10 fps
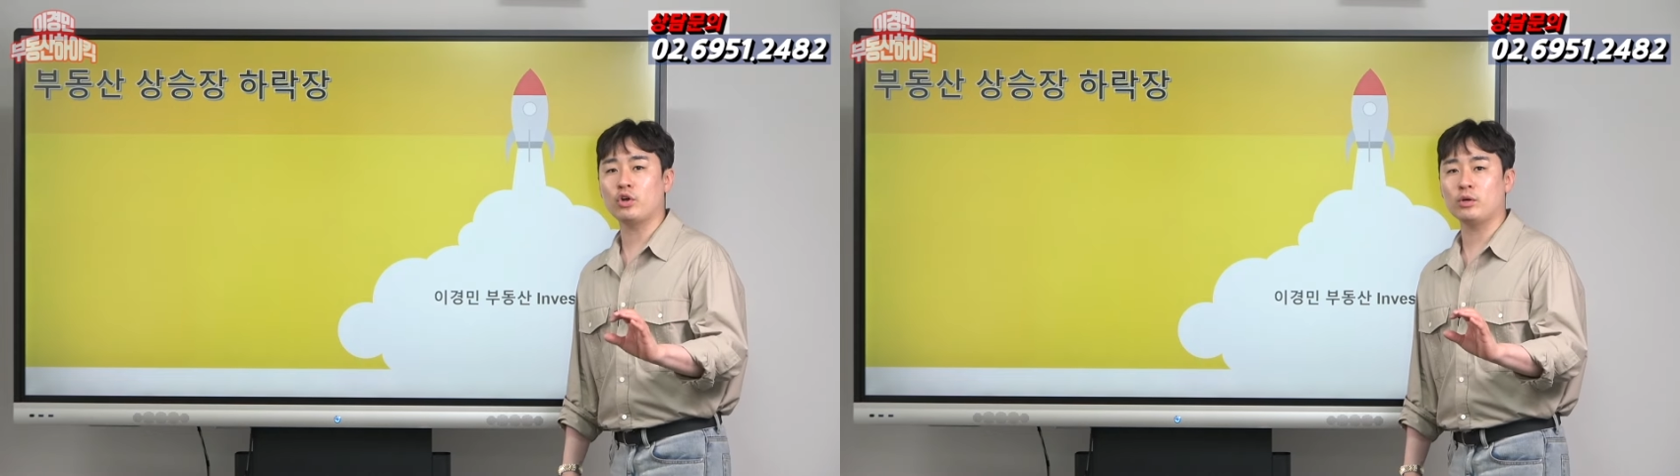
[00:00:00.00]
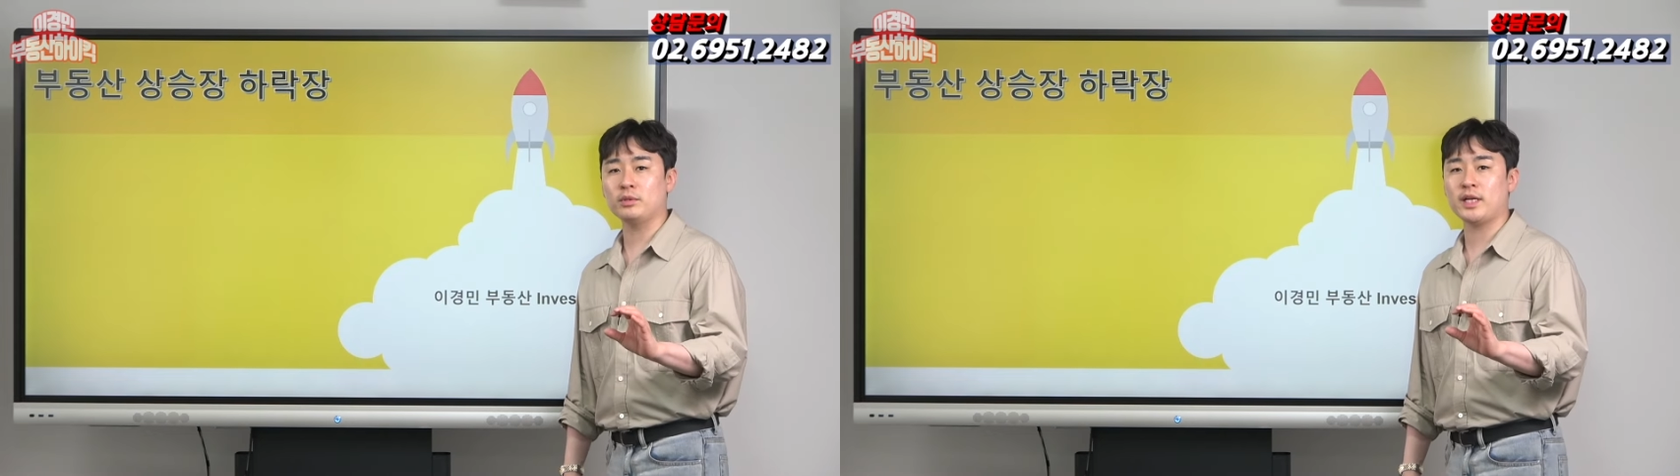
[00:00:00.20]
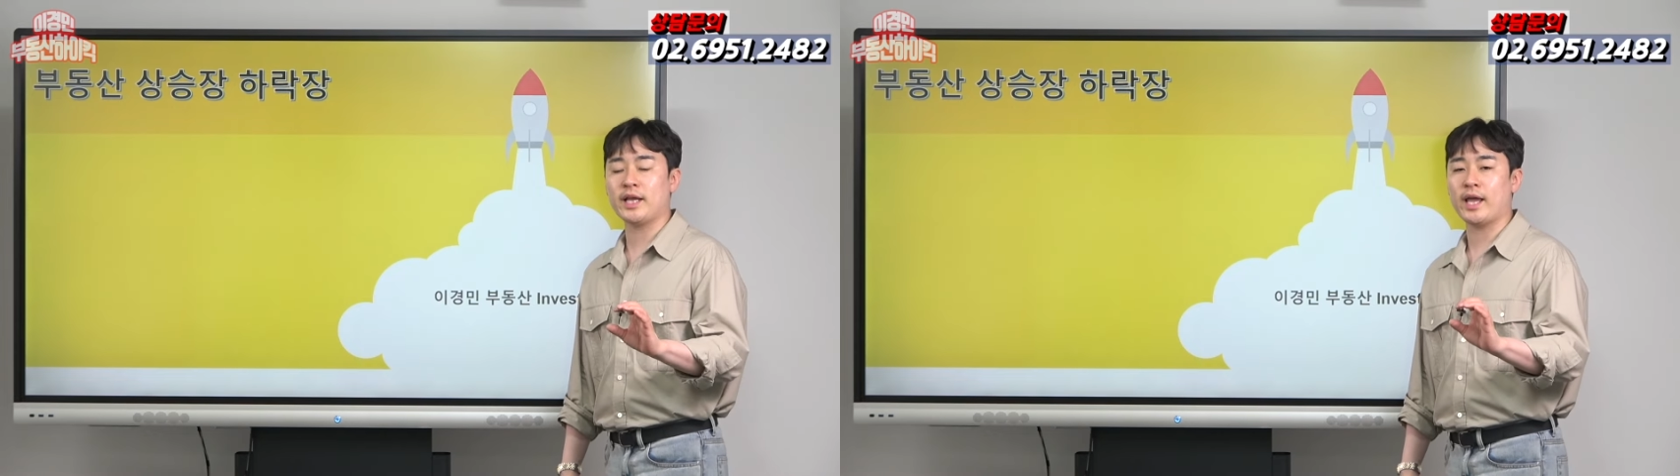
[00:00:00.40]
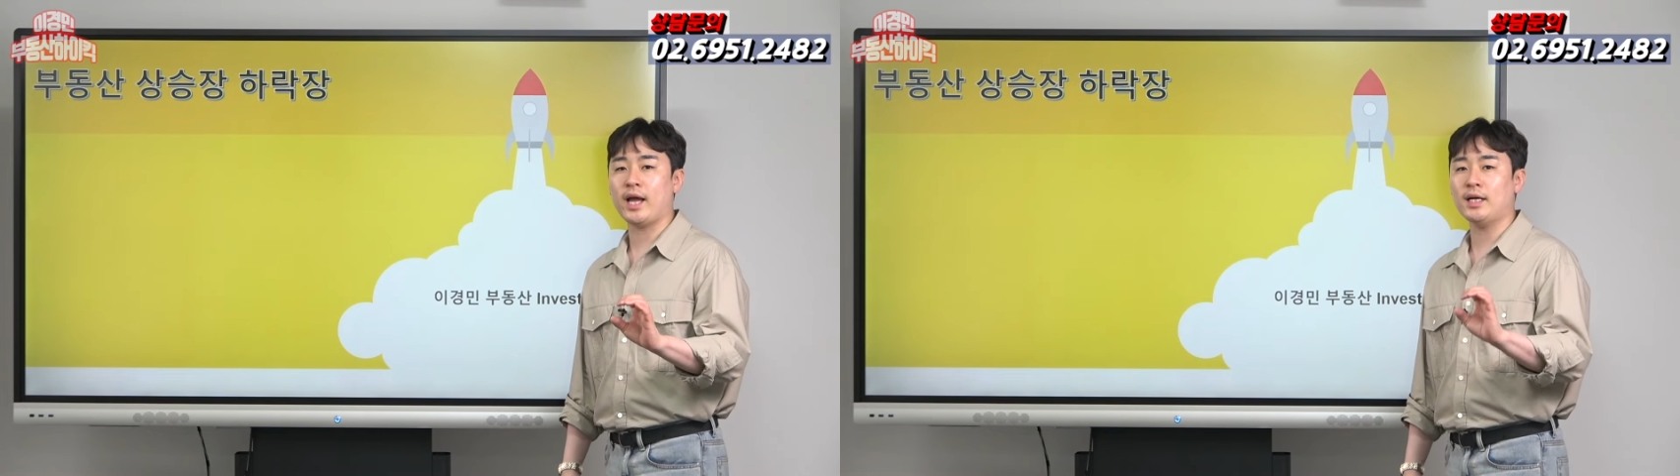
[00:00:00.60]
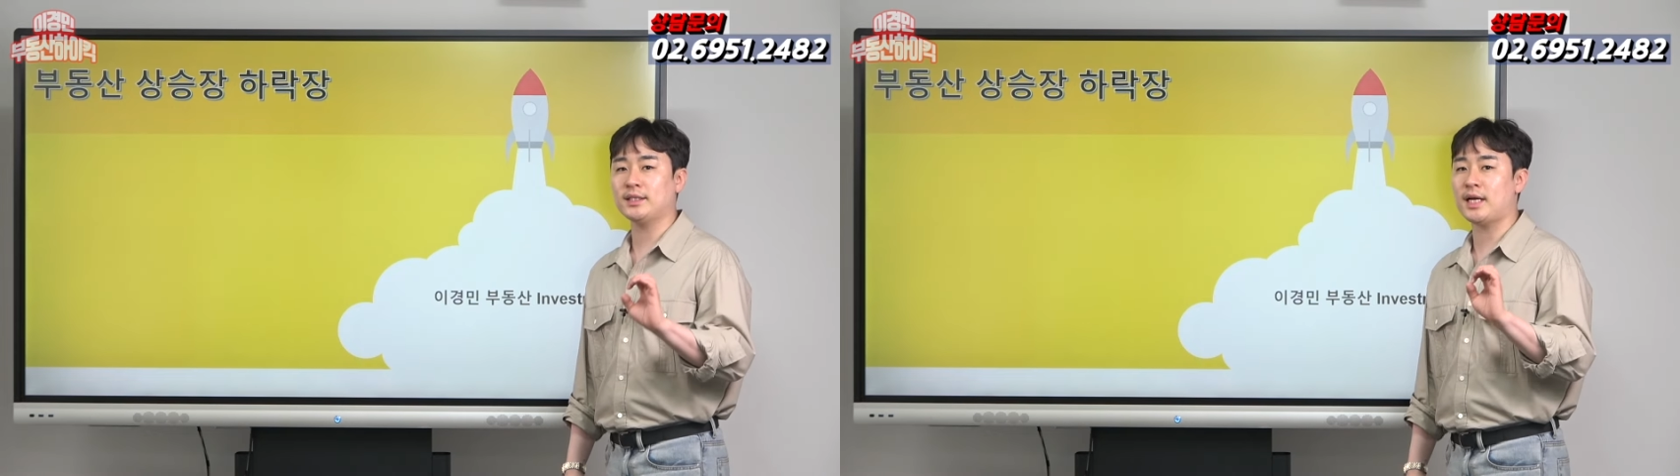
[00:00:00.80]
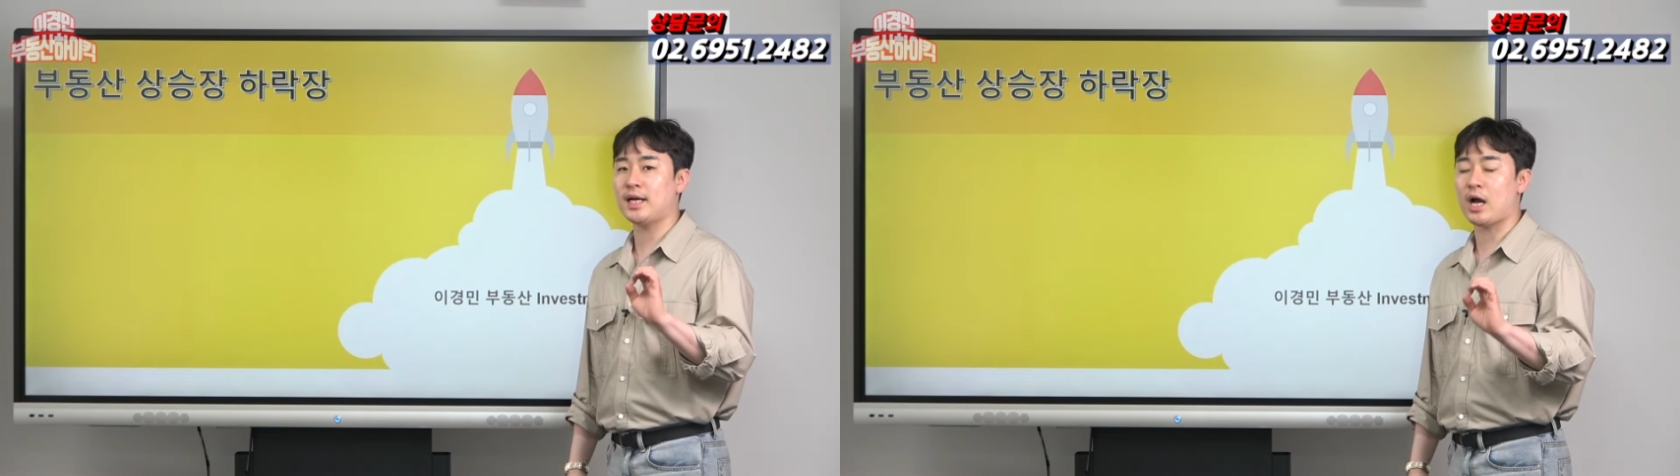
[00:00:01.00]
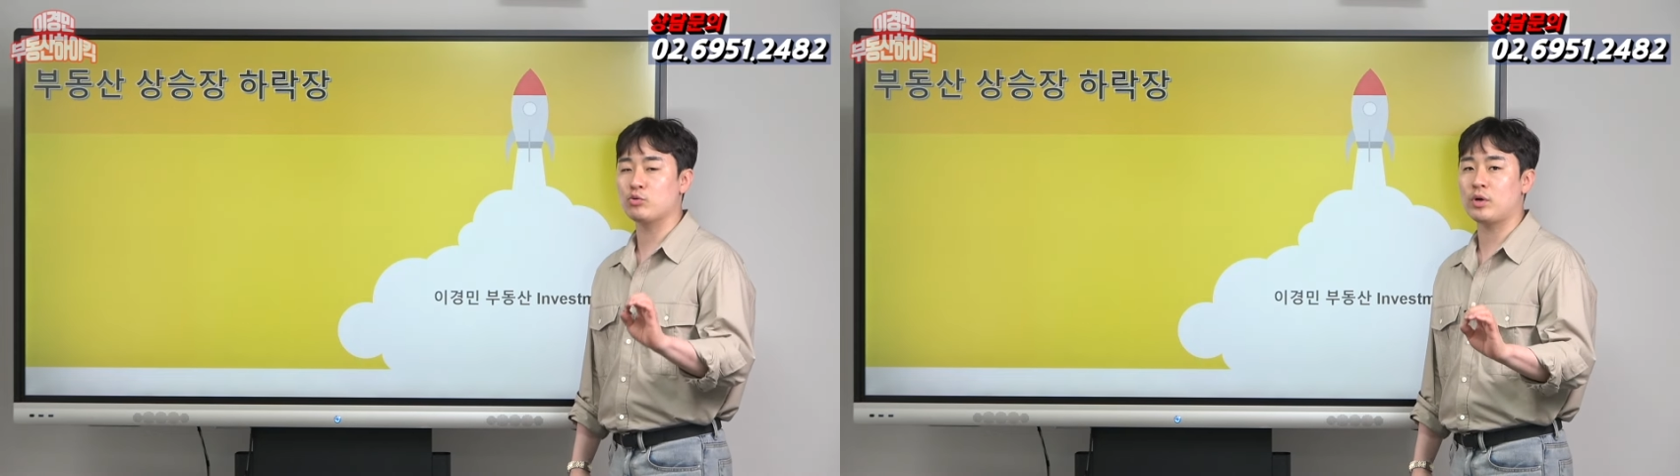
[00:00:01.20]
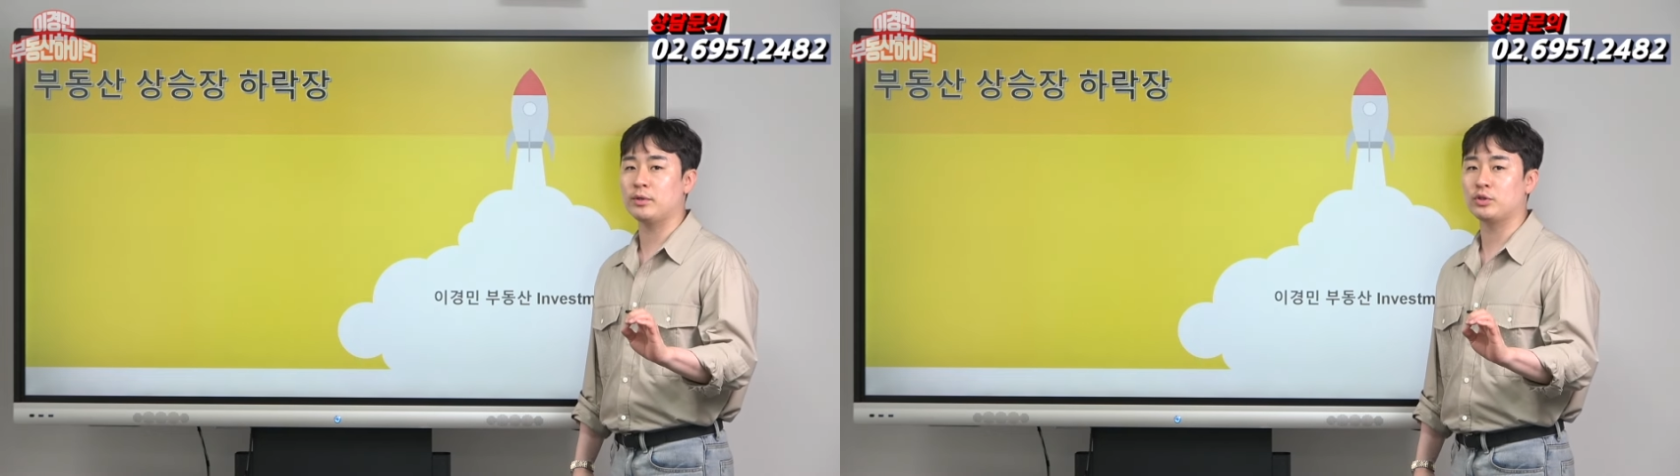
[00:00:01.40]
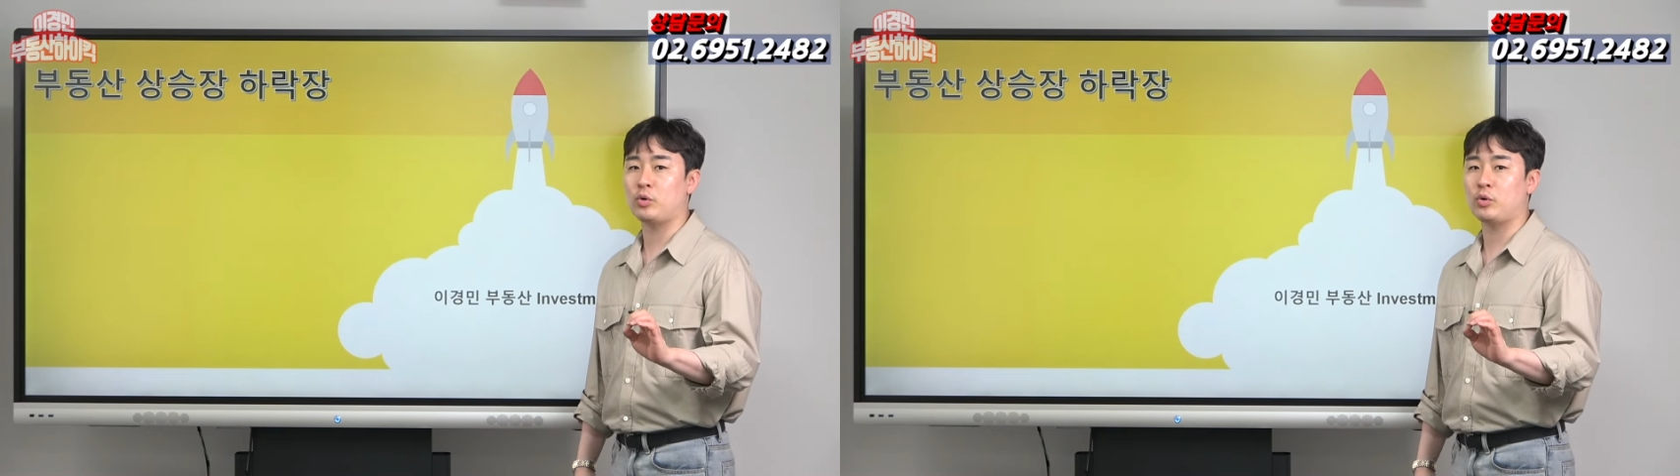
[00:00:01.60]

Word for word: 여러분들에게 항상 강조하면서